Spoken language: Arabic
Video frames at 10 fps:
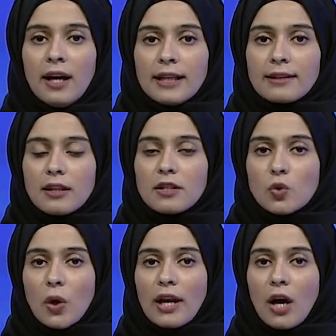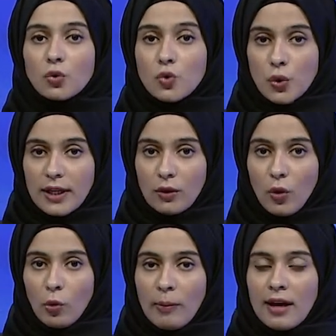يرتكز على عنصرين
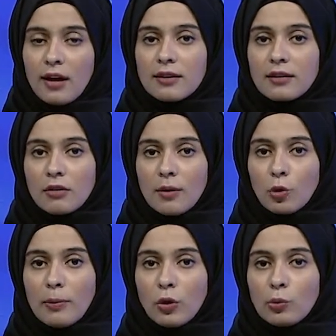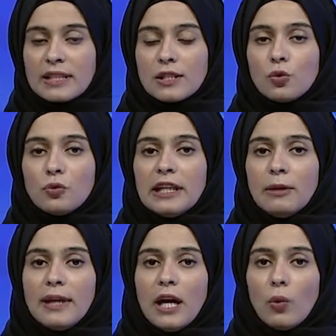وهما النظام المعلوماتي في
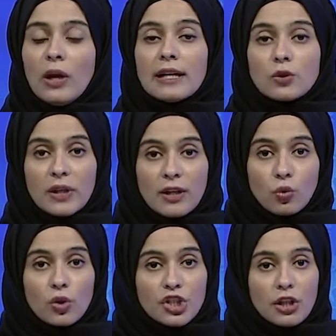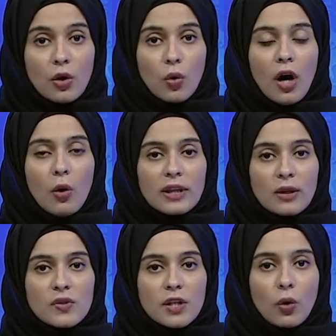ليبيا والأدوية وشراؤها
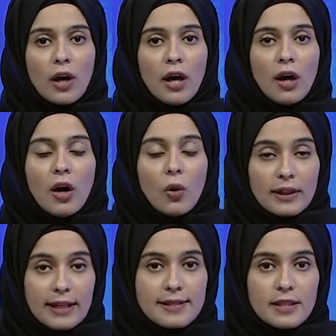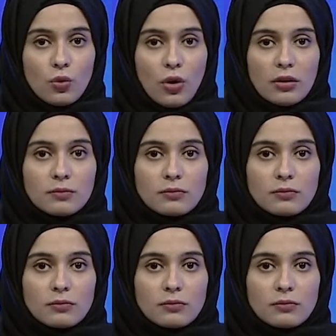وتوزيعها وتخزينها